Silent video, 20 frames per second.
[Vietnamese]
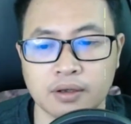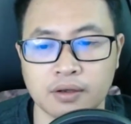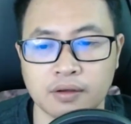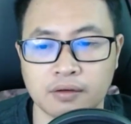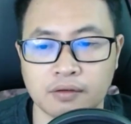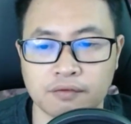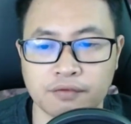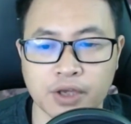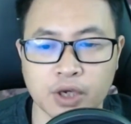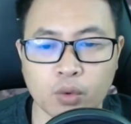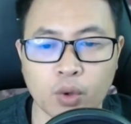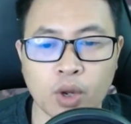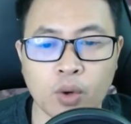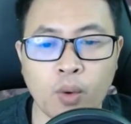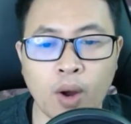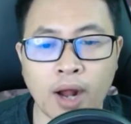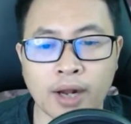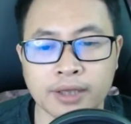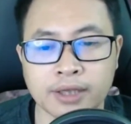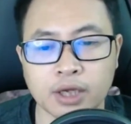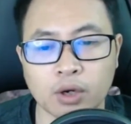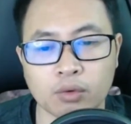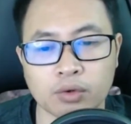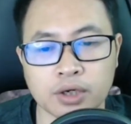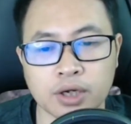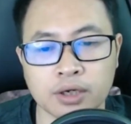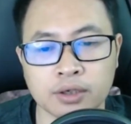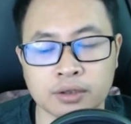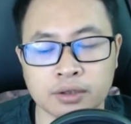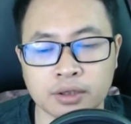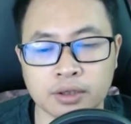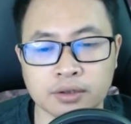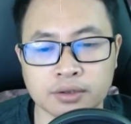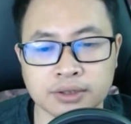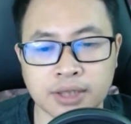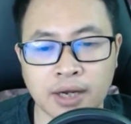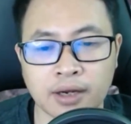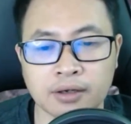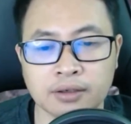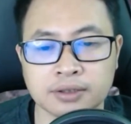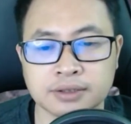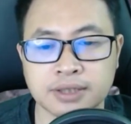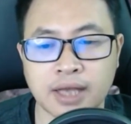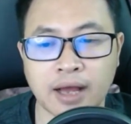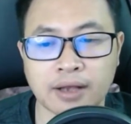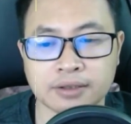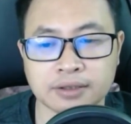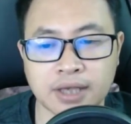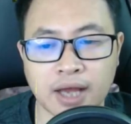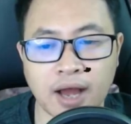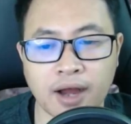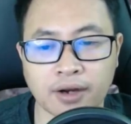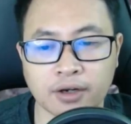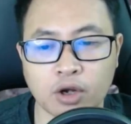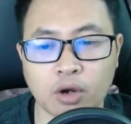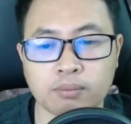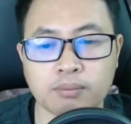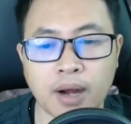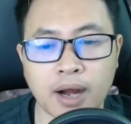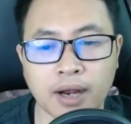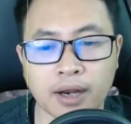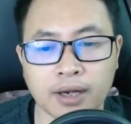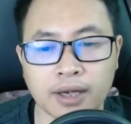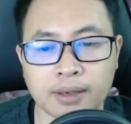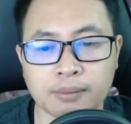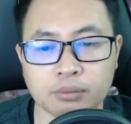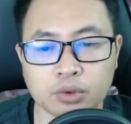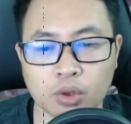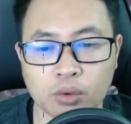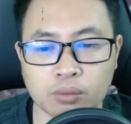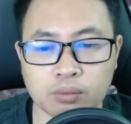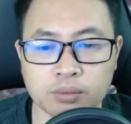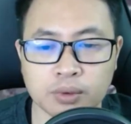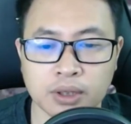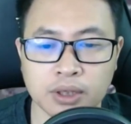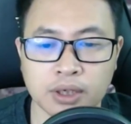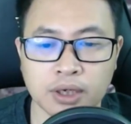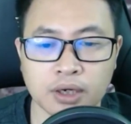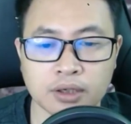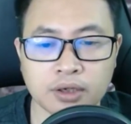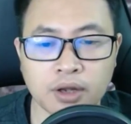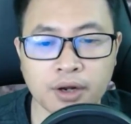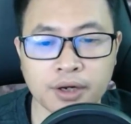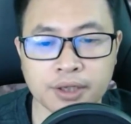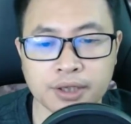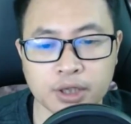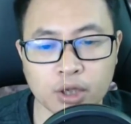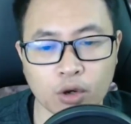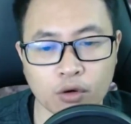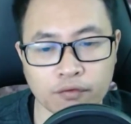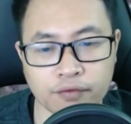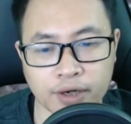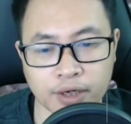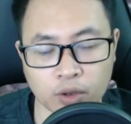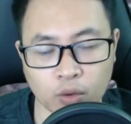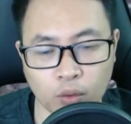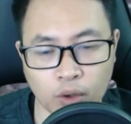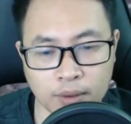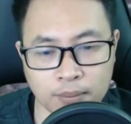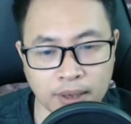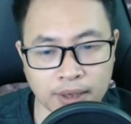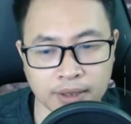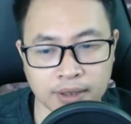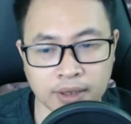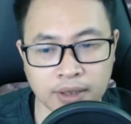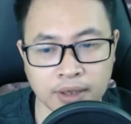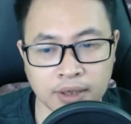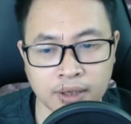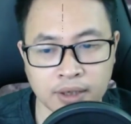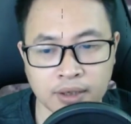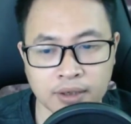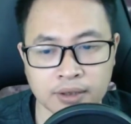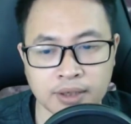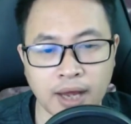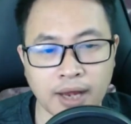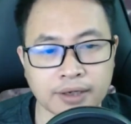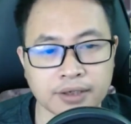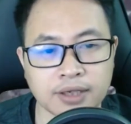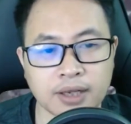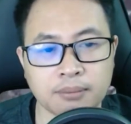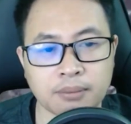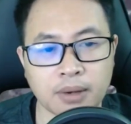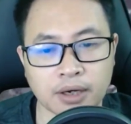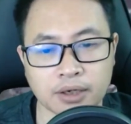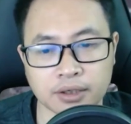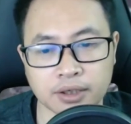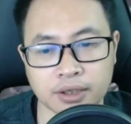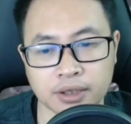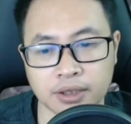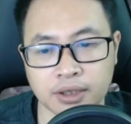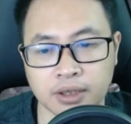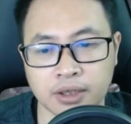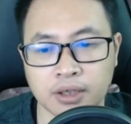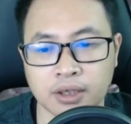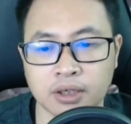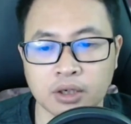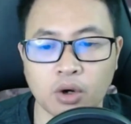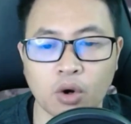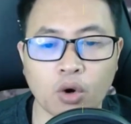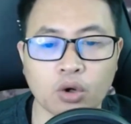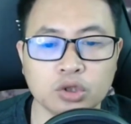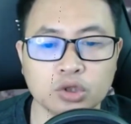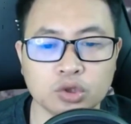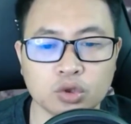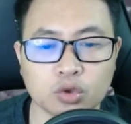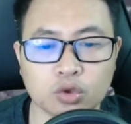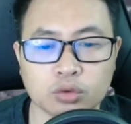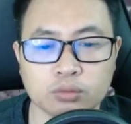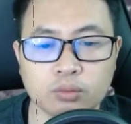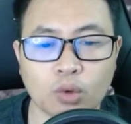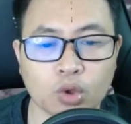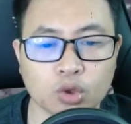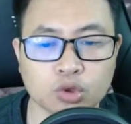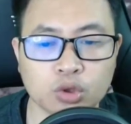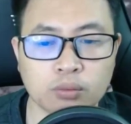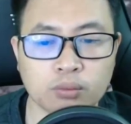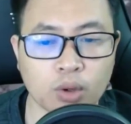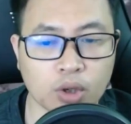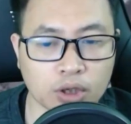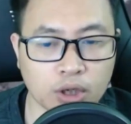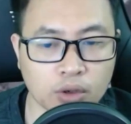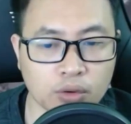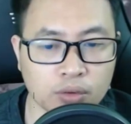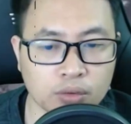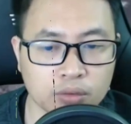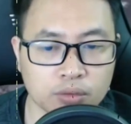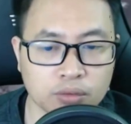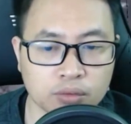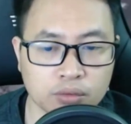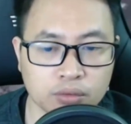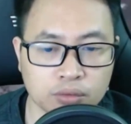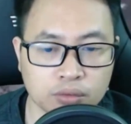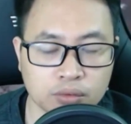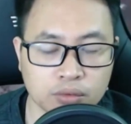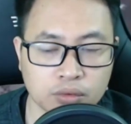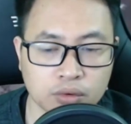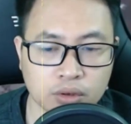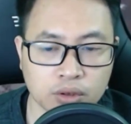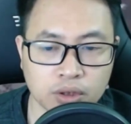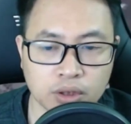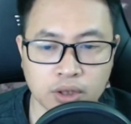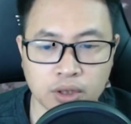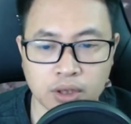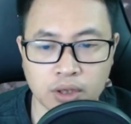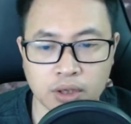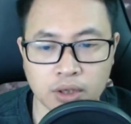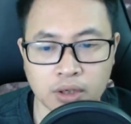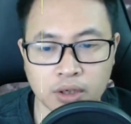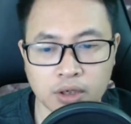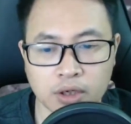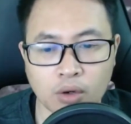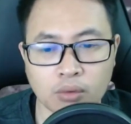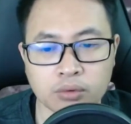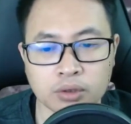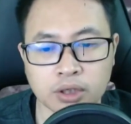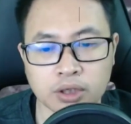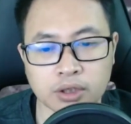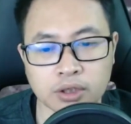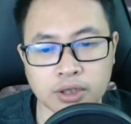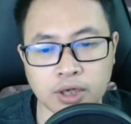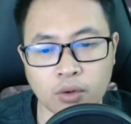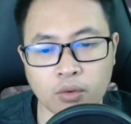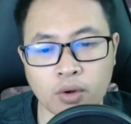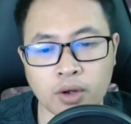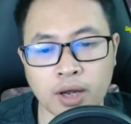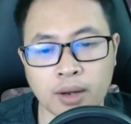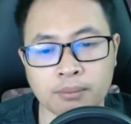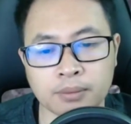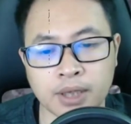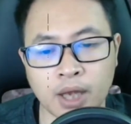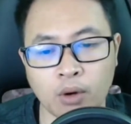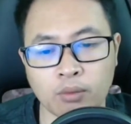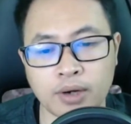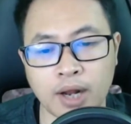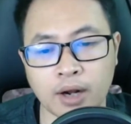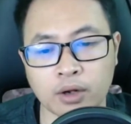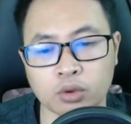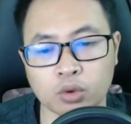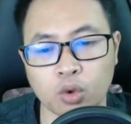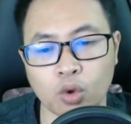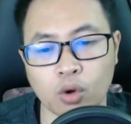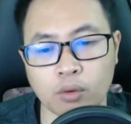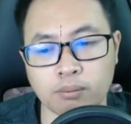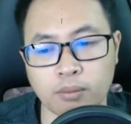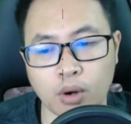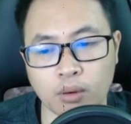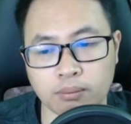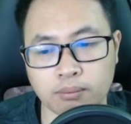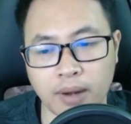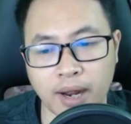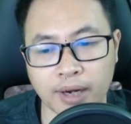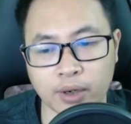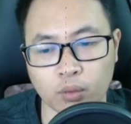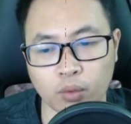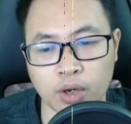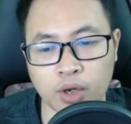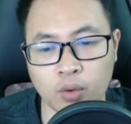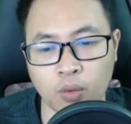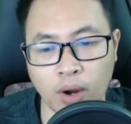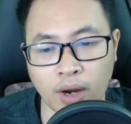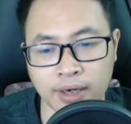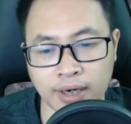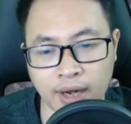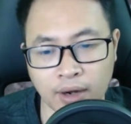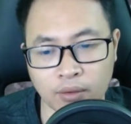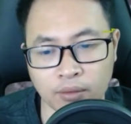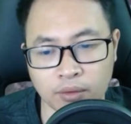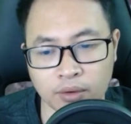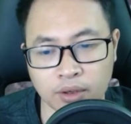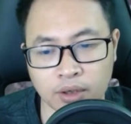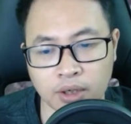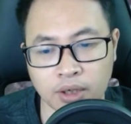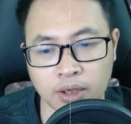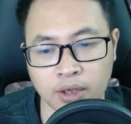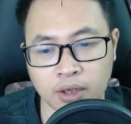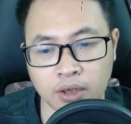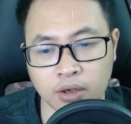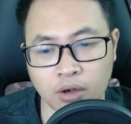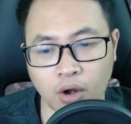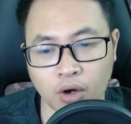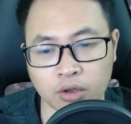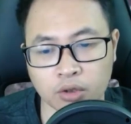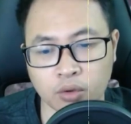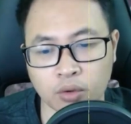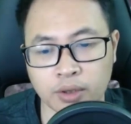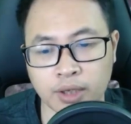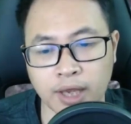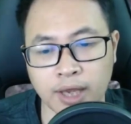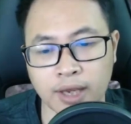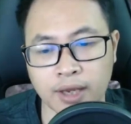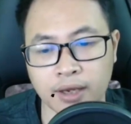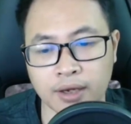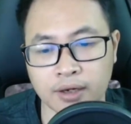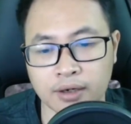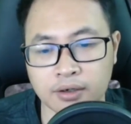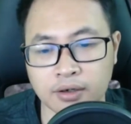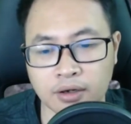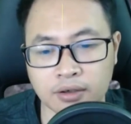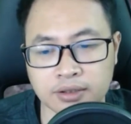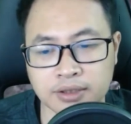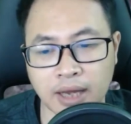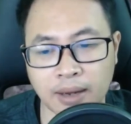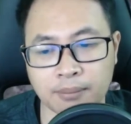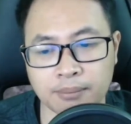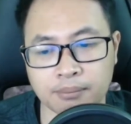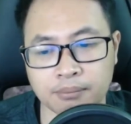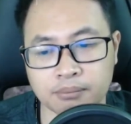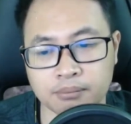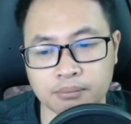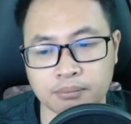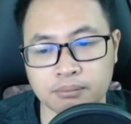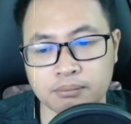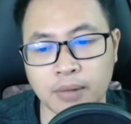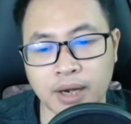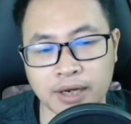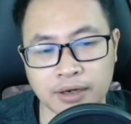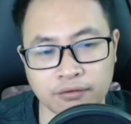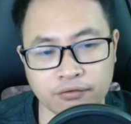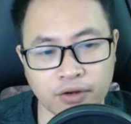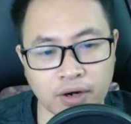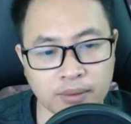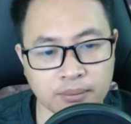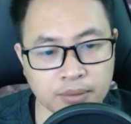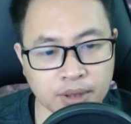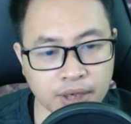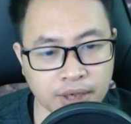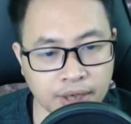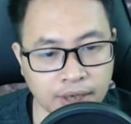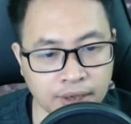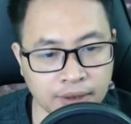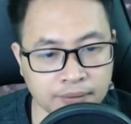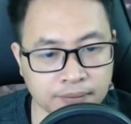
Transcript: Vị quế hoa tiểu nương tư sắc xa xa không bằng kim túc Nơi tiểu viện khuê mạch Thản nhiên mà cười Ôn nhu bổ sung một câu Công tử nếu có cầm theo đặc thù mộc bài quế hoa đào Còn có thể được giảm 7 phần 10 đấy